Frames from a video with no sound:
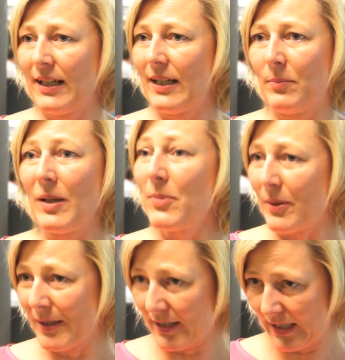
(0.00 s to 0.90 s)
ähm,
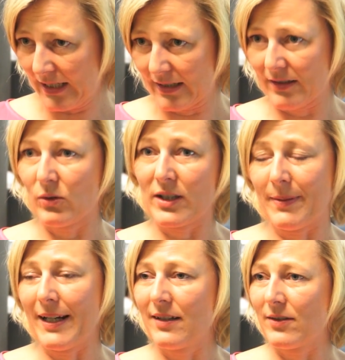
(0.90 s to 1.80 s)
implementiert. Und das
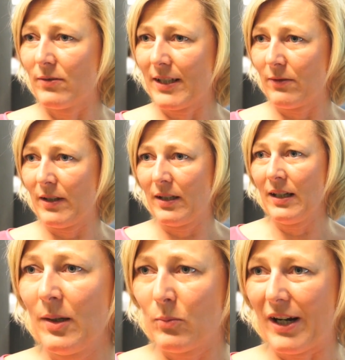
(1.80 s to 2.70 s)
zweite ist sowas sowas wie
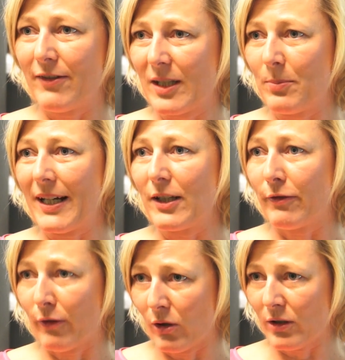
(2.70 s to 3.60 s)
Privacy by
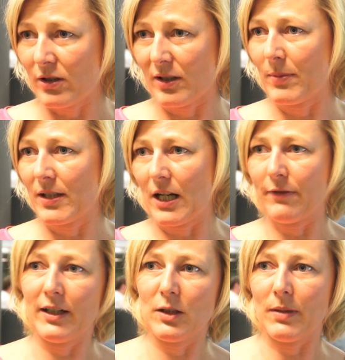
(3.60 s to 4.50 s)
Default, dass man
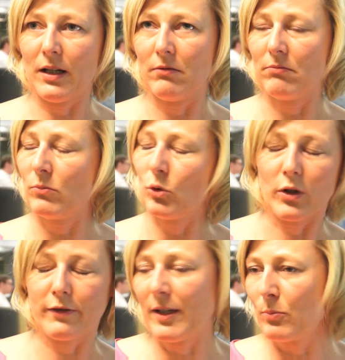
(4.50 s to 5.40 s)
sagt, wenn ich mein
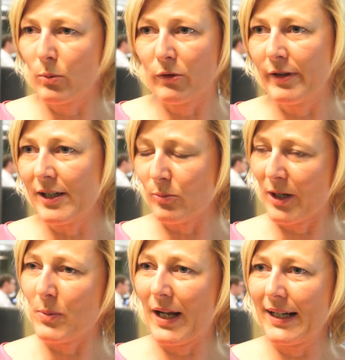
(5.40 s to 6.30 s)
neues Facebook-Profil zum
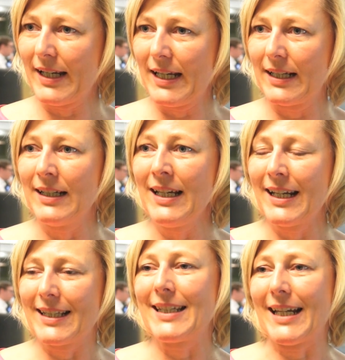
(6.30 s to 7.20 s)
Beispiel anlege,
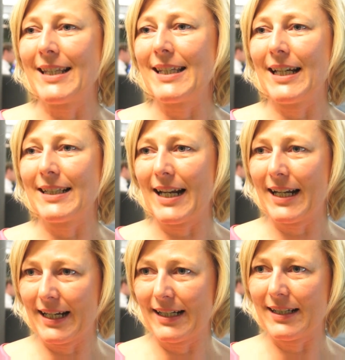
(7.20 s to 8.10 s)
dass ich dann sicher
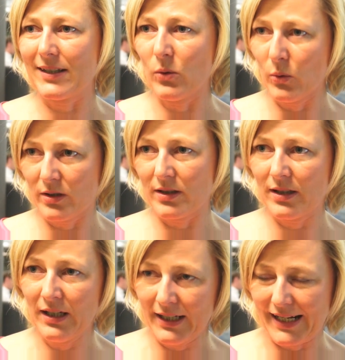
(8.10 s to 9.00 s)
sein kann, dass die
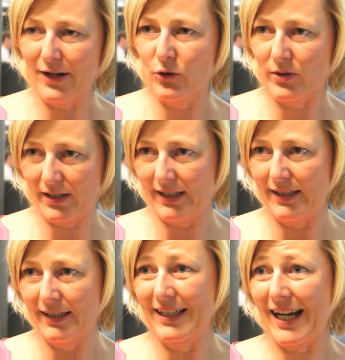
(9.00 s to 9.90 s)
höchste
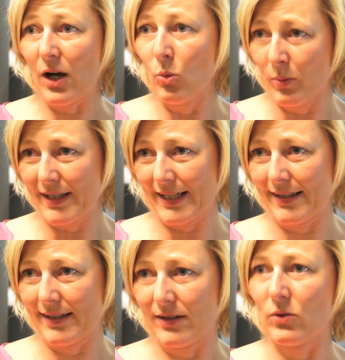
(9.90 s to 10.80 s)
Datenschutzrichtlinie da
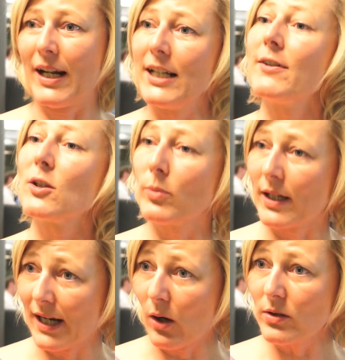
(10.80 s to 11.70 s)
umgesetzt ist. Und alles, was darüber
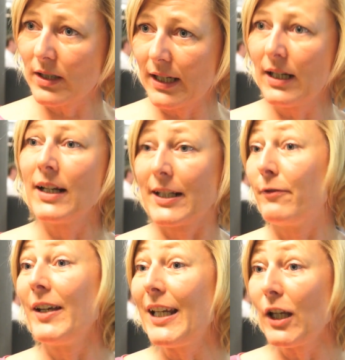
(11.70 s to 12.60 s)
hinausgeht,
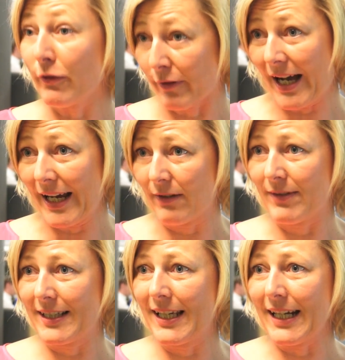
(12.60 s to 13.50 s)
das wähle ich frei.
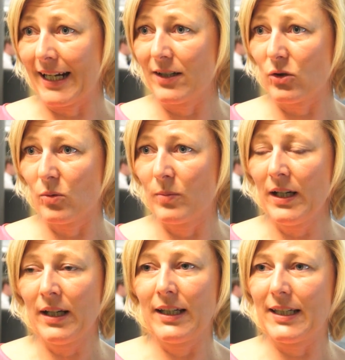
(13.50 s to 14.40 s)
Weil es geht eigentlich darum,
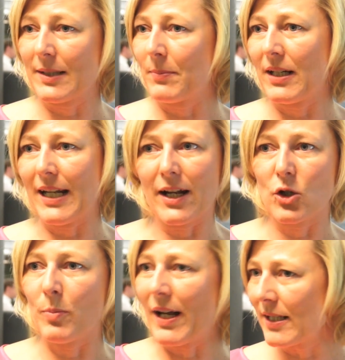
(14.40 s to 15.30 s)
nicht, dass man
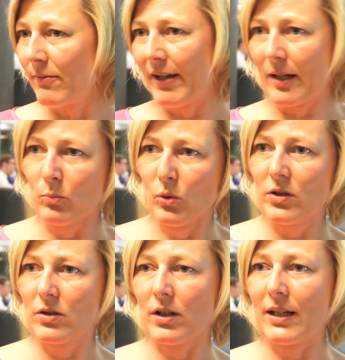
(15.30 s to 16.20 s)
datensparsam werden
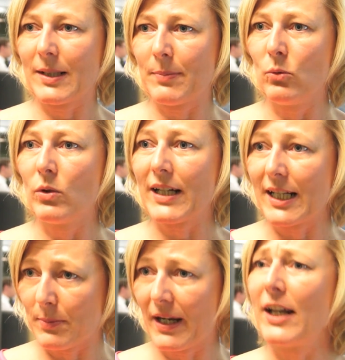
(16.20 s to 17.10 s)
muss, sondern dass man nur
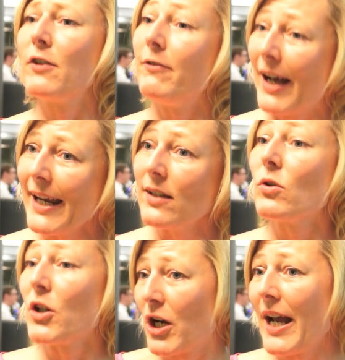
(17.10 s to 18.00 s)
transparent weiß
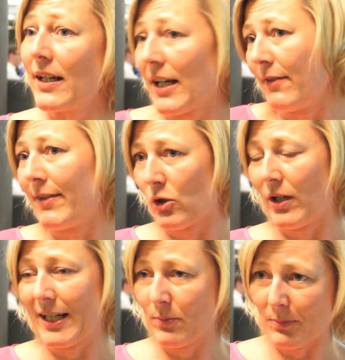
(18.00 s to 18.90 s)
und entscheiden kann, was
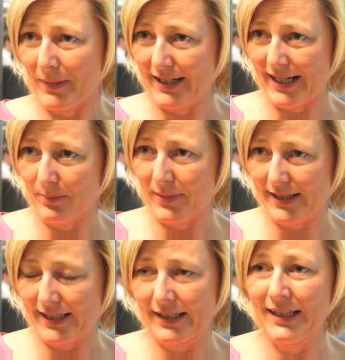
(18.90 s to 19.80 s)
soll eigentlich mit meinen Daten
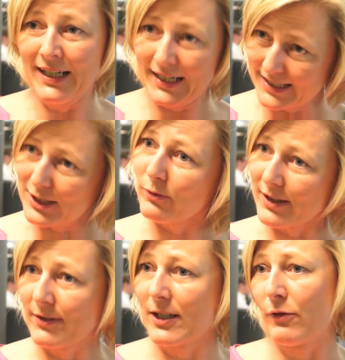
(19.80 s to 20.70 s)
passieren. Das ist
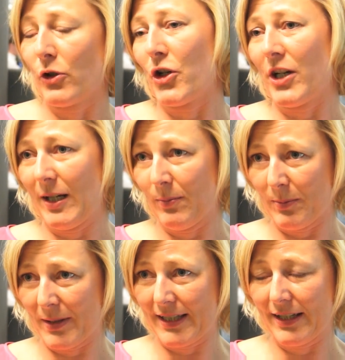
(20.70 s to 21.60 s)
sowas, was auf deutscher
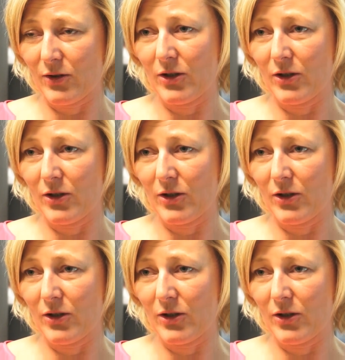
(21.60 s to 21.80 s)
Ebene passieren